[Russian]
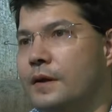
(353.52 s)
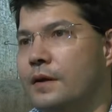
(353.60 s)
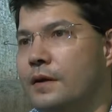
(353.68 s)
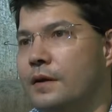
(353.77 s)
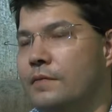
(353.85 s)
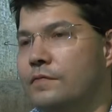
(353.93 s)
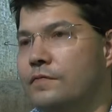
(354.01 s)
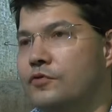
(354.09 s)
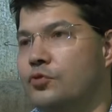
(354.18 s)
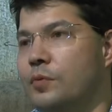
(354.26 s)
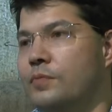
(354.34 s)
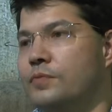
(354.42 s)
Э, в
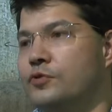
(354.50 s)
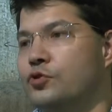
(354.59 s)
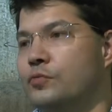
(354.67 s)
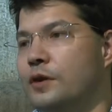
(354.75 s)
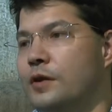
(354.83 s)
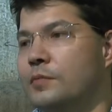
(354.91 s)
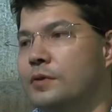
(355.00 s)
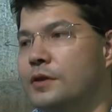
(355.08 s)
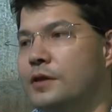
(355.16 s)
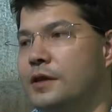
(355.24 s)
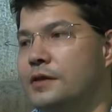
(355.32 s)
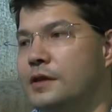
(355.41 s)
чем, в чем как бы
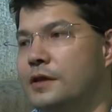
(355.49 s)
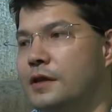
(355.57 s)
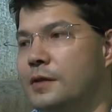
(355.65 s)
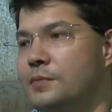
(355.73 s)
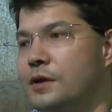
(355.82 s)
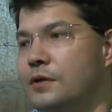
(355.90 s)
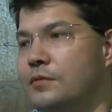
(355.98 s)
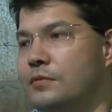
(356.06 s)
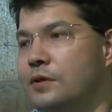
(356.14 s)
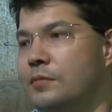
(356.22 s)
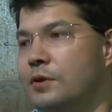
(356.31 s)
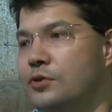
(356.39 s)
недостаток абстрактного
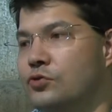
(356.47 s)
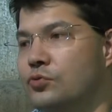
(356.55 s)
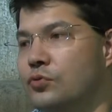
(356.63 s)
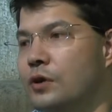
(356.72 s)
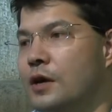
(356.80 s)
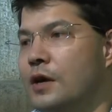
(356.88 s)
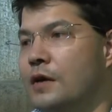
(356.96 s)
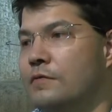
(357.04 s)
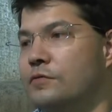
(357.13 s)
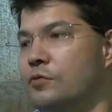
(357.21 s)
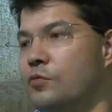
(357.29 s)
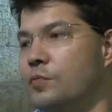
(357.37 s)
добра? Что
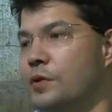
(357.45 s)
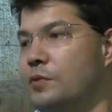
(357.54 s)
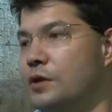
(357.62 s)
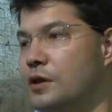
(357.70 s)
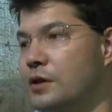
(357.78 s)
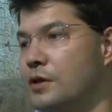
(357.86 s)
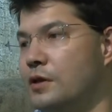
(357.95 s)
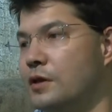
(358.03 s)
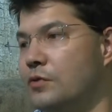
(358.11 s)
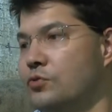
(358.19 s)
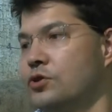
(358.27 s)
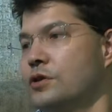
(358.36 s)
в своем применении
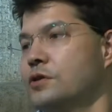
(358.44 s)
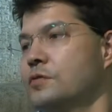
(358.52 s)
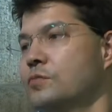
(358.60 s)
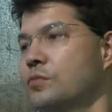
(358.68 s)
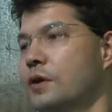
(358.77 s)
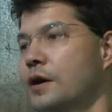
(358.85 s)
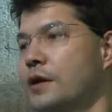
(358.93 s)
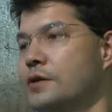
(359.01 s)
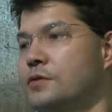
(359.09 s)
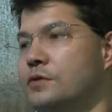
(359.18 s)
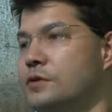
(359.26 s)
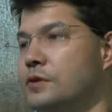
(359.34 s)
оно часто
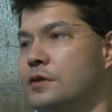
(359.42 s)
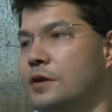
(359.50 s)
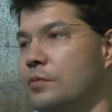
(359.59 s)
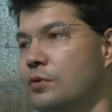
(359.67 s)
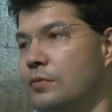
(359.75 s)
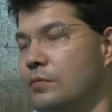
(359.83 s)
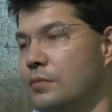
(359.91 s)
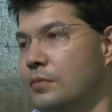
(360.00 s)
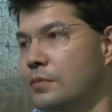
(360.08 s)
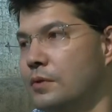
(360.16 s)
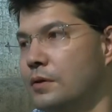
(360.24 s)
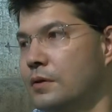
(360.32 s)
оказывается недобром.
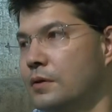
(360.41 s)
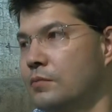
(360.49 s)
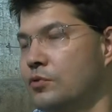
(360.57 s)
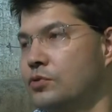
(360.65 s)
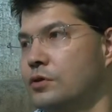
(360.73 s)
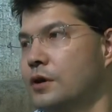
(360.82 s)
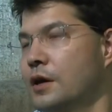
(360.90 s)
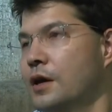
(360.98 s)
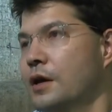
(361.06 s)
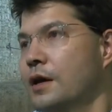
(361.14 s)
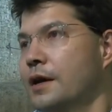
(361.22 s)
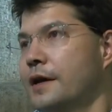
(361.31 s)
Просто
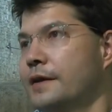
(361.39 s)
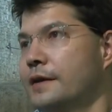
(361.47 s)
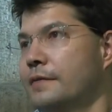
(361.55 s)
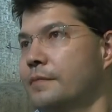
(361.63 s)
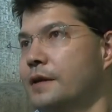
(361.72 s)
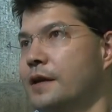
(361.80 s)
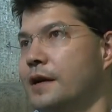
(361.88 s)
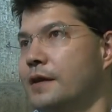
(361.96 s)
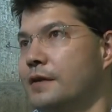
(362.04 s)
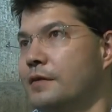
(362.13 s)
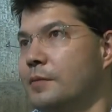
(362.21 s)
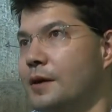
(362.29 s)
мы,
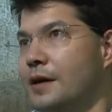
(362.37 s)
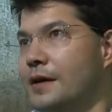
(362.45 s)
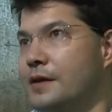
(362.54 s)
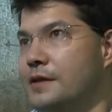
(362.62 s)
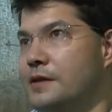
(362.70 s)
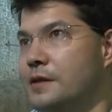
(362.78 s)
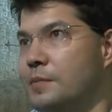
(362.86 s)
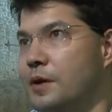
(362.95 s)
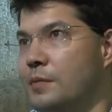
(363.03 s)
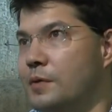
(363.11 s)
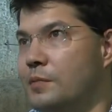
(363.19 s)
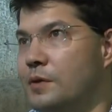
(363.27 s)
когда говорим о конкретности добра, мы